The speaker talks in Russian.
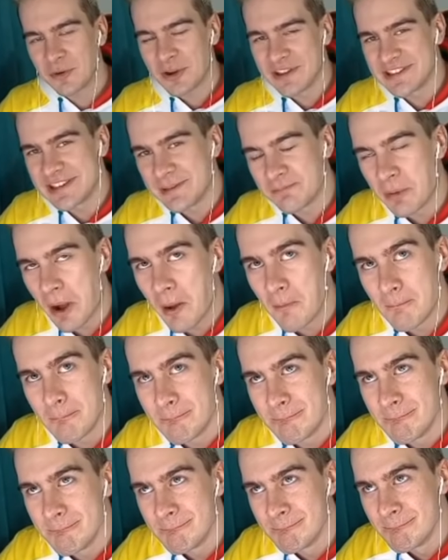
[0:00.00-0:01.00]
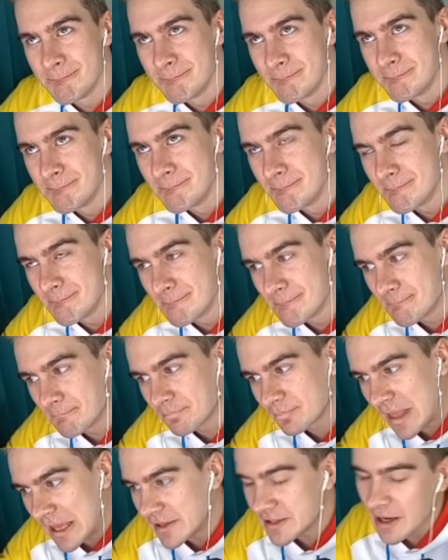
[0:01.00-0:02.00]
типа...
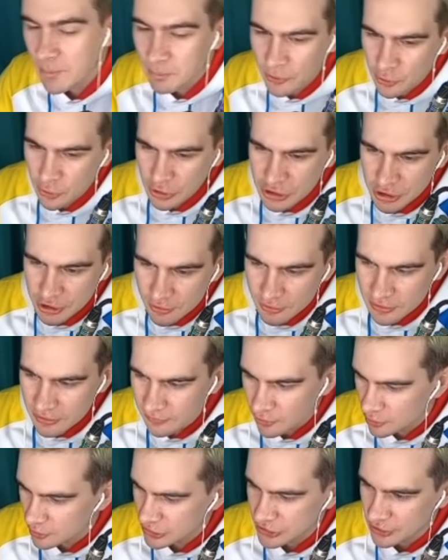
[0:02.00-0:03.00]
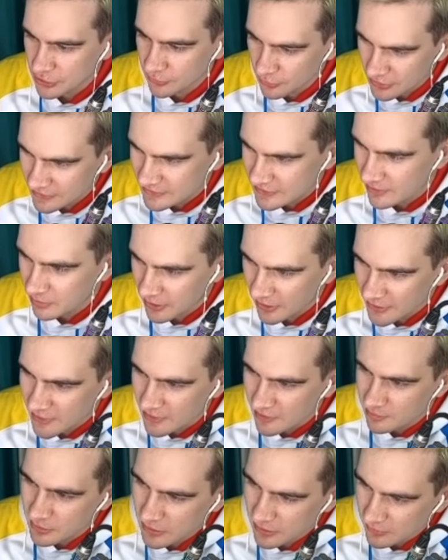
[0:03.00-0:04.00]
Я был очень удивлен, что его не
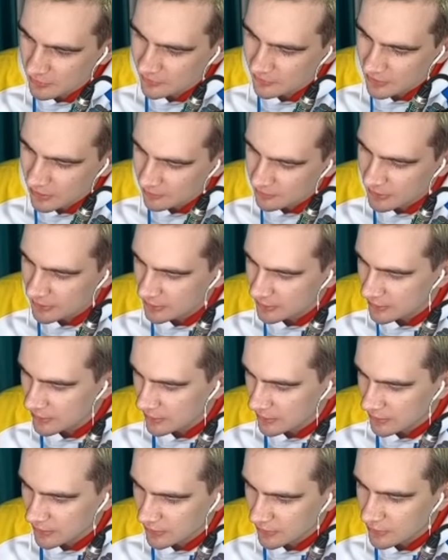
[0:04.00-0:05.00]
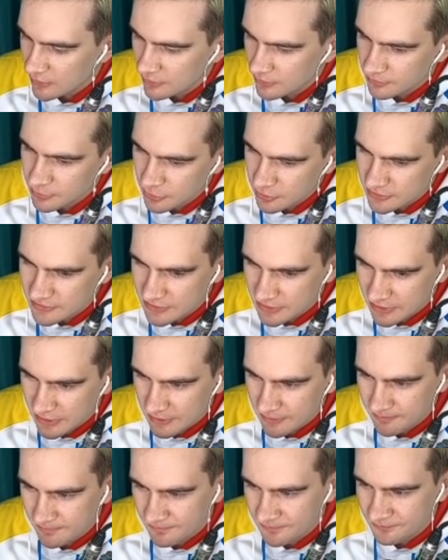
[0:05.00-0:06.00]
забанили первое время. И
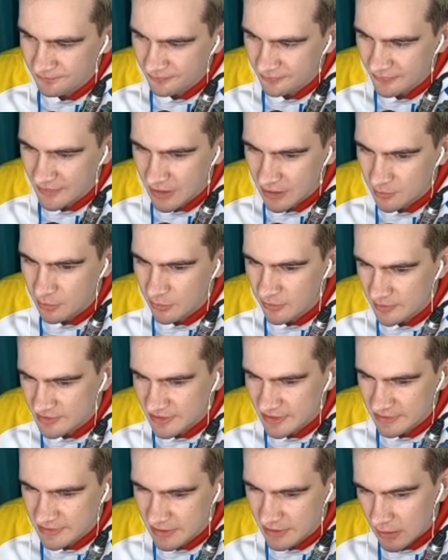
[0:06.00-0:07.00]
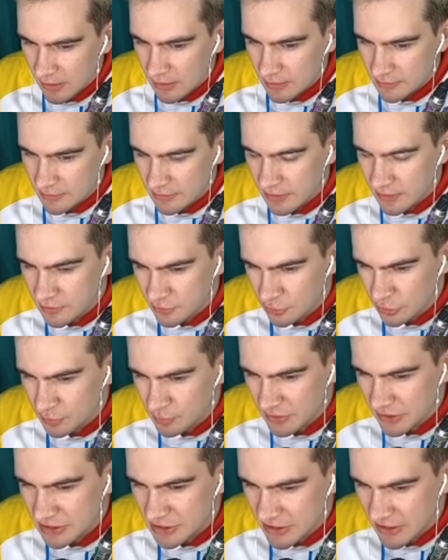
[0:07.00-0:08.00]
просто, как бы вам сказать, на одной
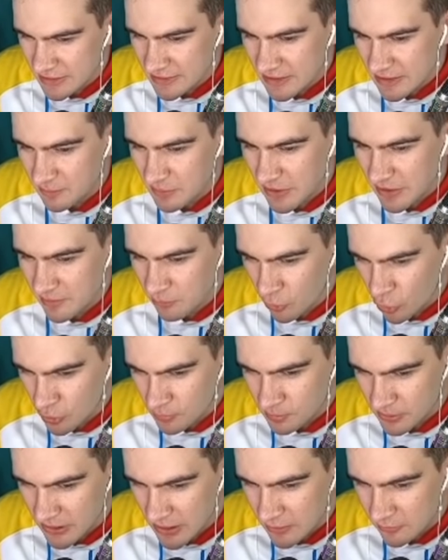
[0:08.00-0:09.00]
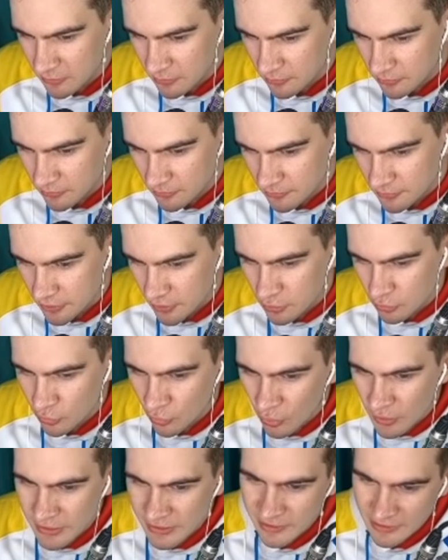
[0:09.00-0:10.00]
площадке перебор правил, но
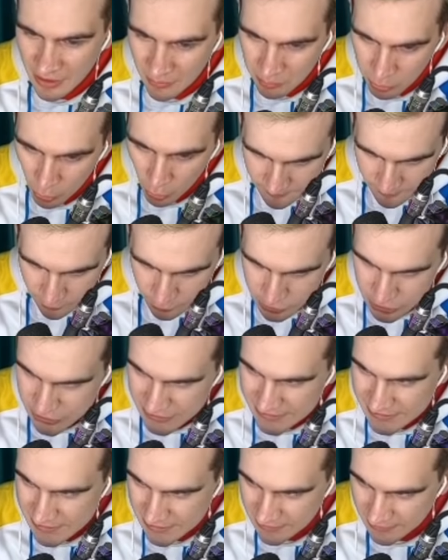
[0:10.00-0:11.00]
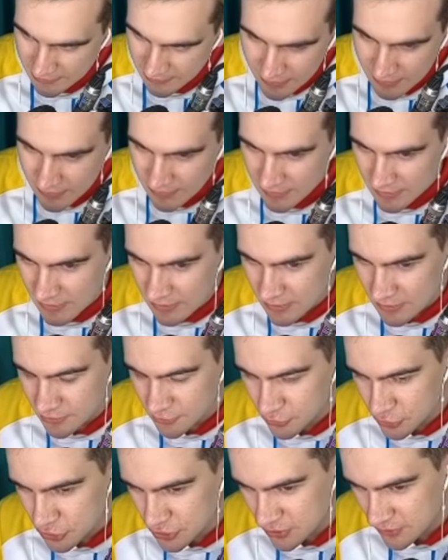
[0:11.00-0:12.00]
другой недобор очень сильный. И
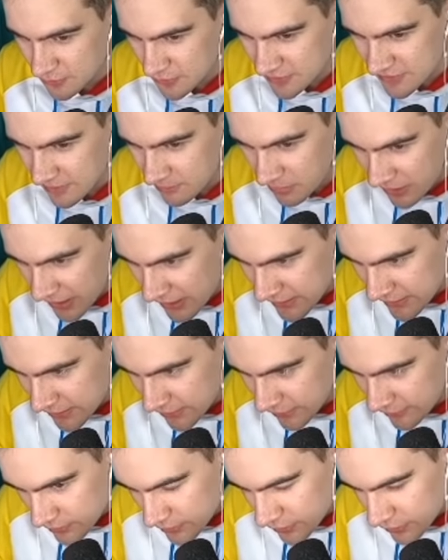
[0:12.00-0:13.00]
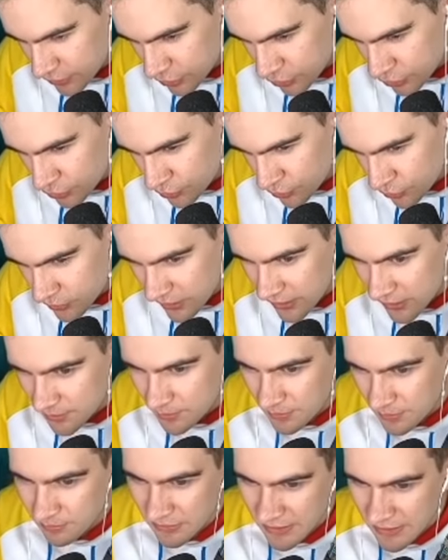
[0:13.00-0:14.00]
то, что его забанили, ну, как
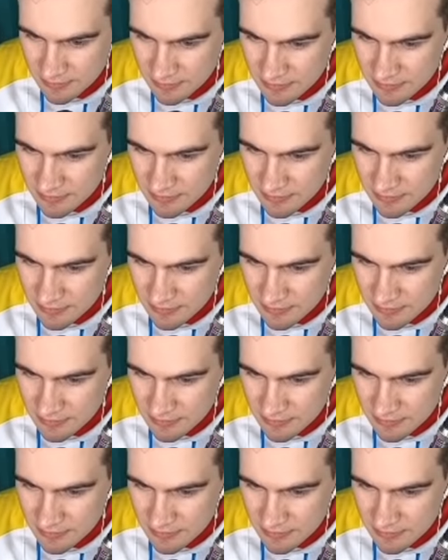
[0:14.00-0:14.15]
бы, блядь,